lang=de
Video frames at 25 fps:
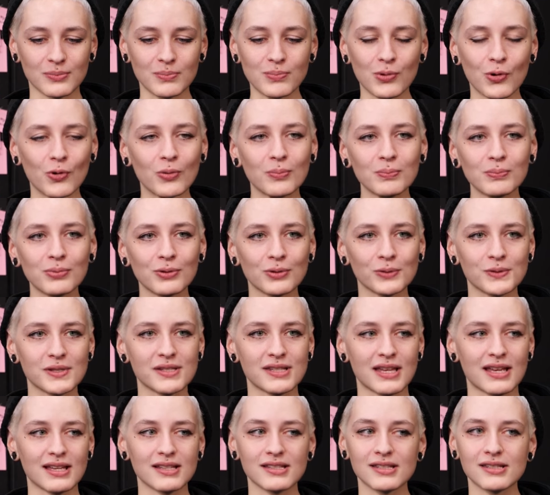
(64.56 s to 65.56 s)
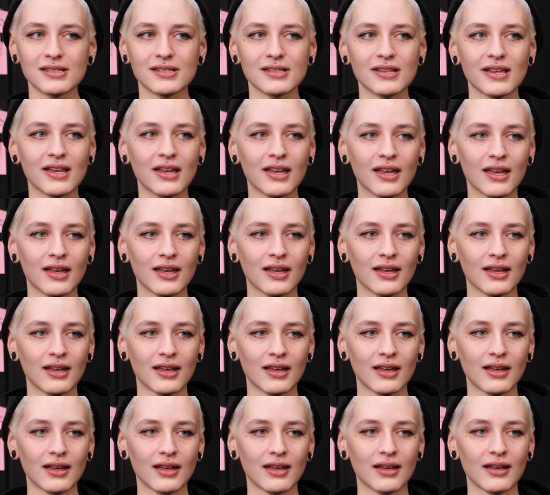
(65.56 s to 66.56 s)
einen Probenprozess,
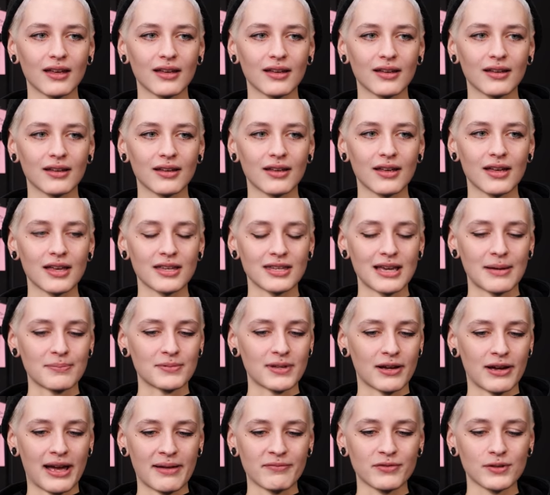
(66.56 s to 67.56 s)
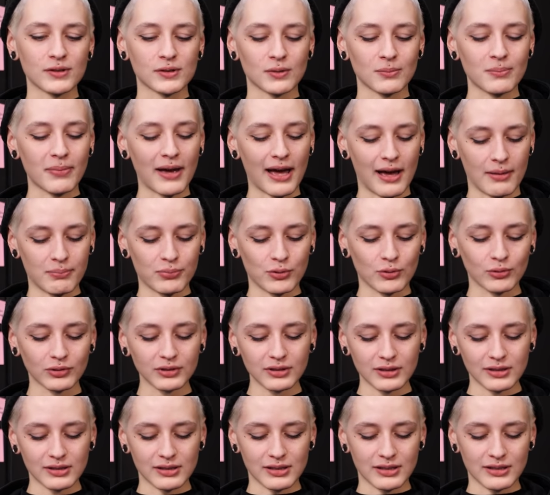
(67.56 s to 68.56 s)
ich habe da einfach so ein paar
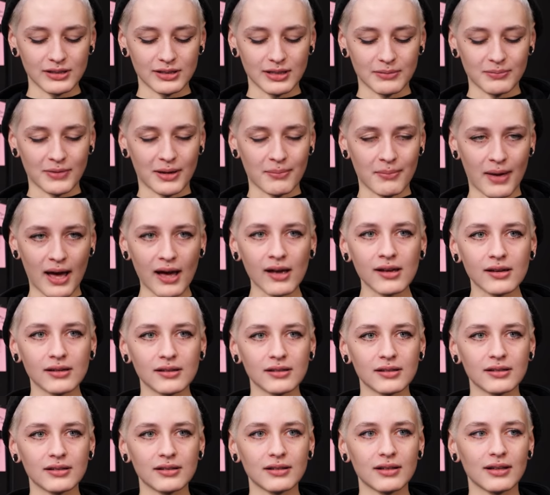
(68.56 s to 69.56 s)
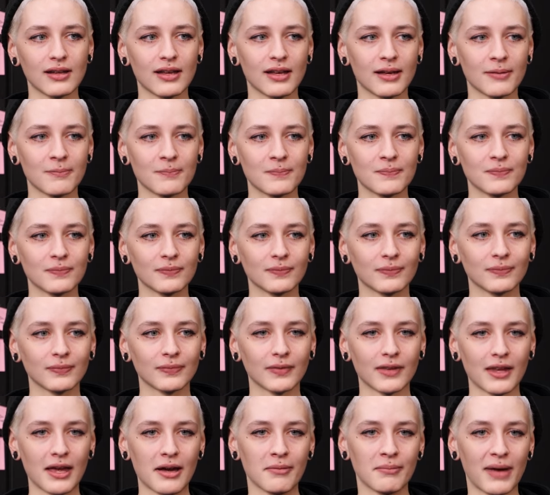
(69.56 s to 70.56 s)
Punkte, die ich immer mache. Ähm,
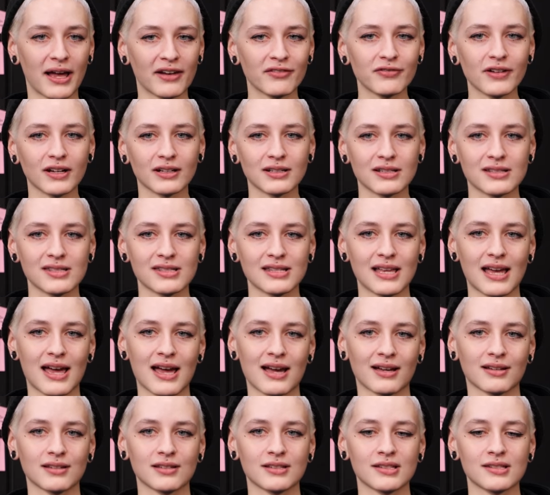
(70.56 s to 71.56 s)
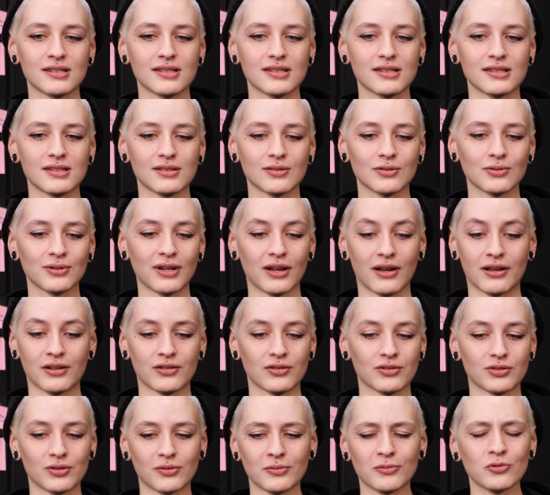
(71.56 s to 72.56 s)
am Anfang des Tages oder
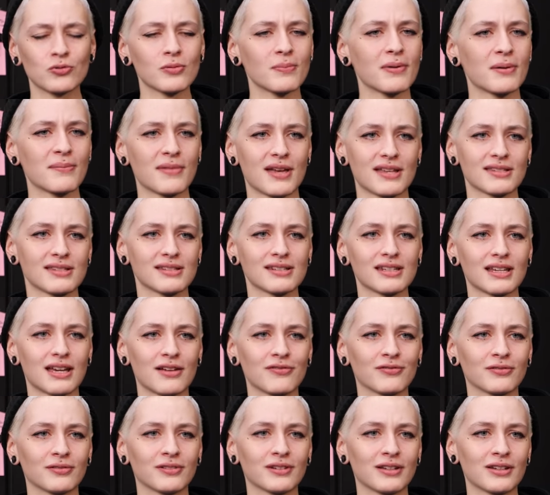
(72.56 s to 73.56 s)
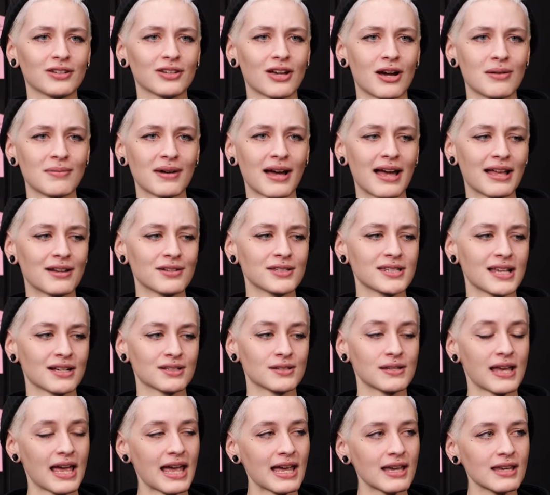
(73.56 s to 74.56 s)
schon nur beim ersten Treffen, ich kam rein und sagte
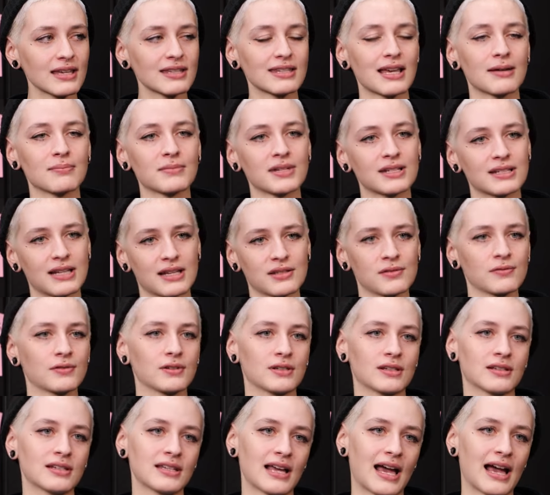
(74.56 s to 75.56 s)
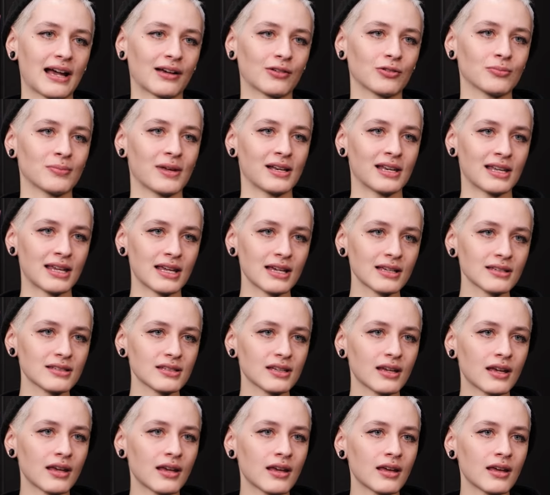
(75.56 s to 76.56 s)
so, hey, ich habe mir das für den Tag überlegt.